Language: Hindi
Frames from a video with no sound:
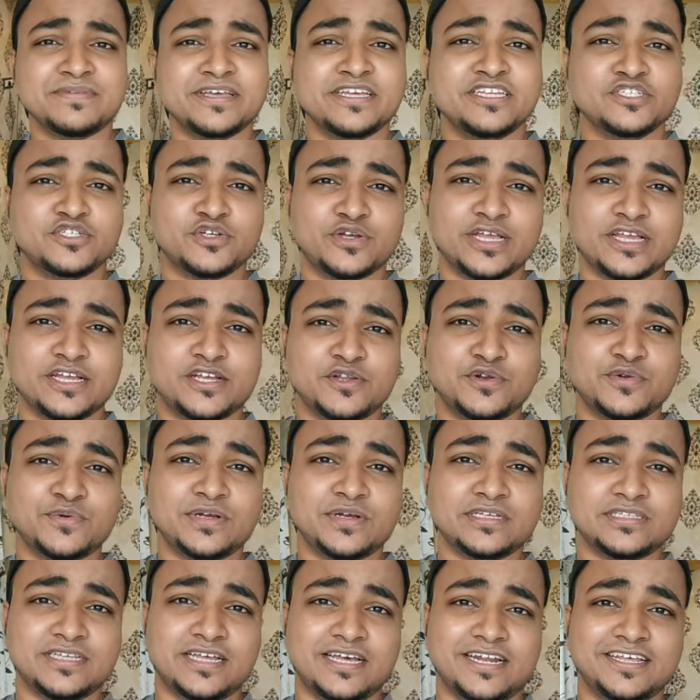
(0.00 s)
मैं इंजॉय
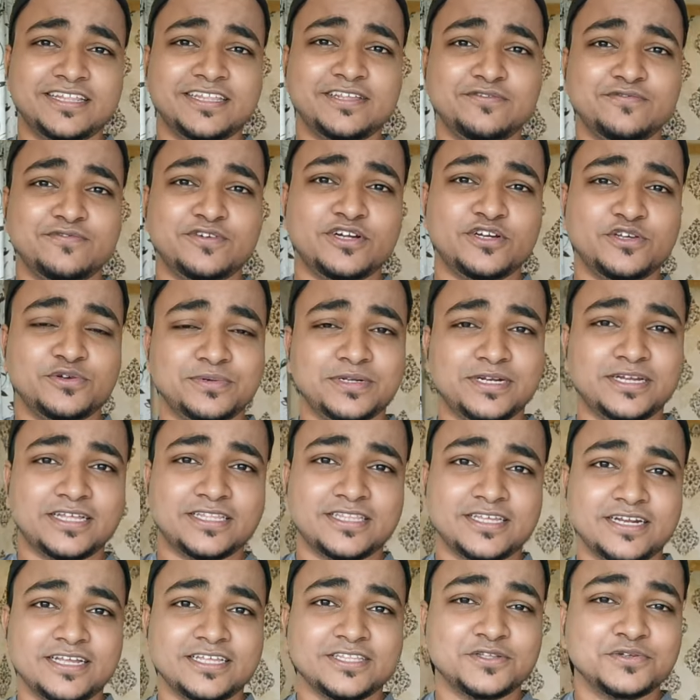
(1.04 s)
करूंगा सारा दिन वीडियो
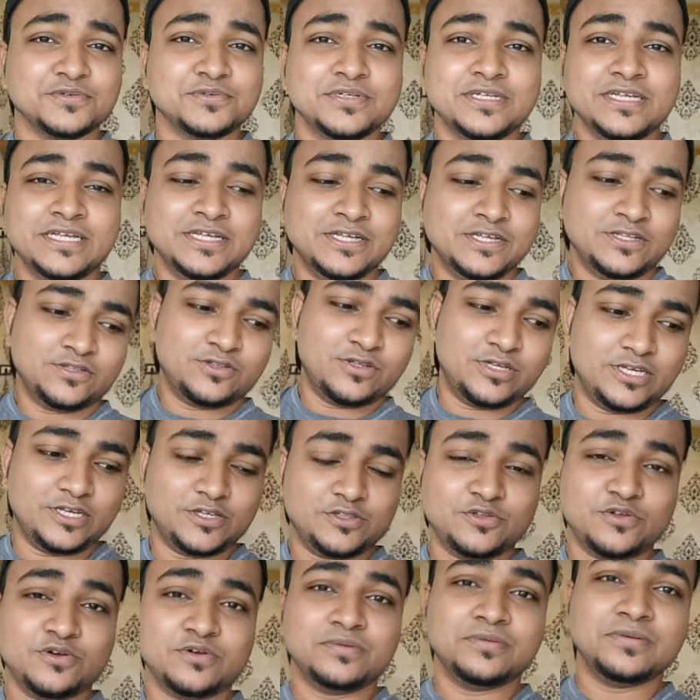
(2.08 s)
बनाता रहता हूँ तो
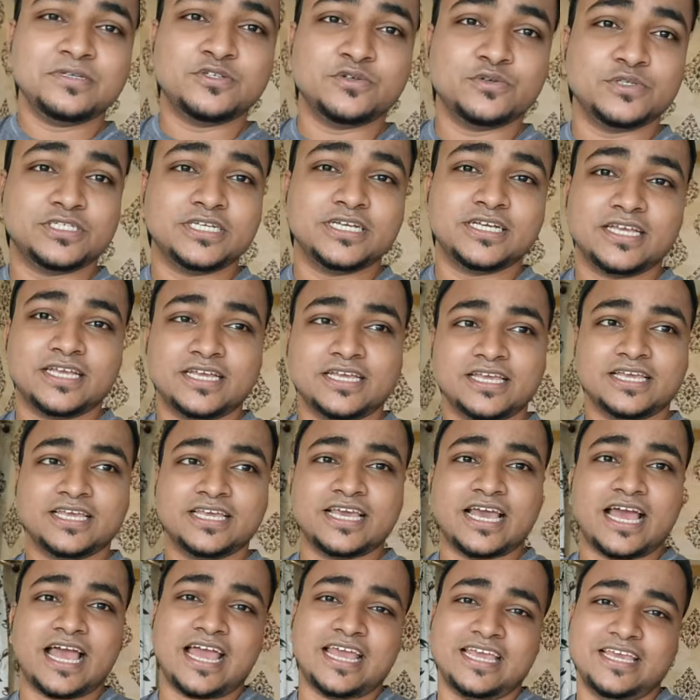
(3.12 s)
ये दोनों भी सोचेंगे कि
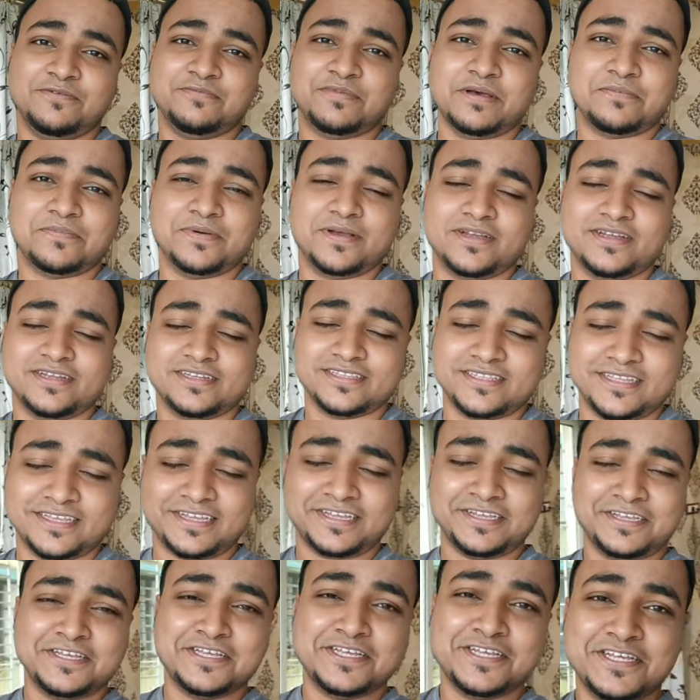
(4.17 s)
क्या ही पापा करते हैं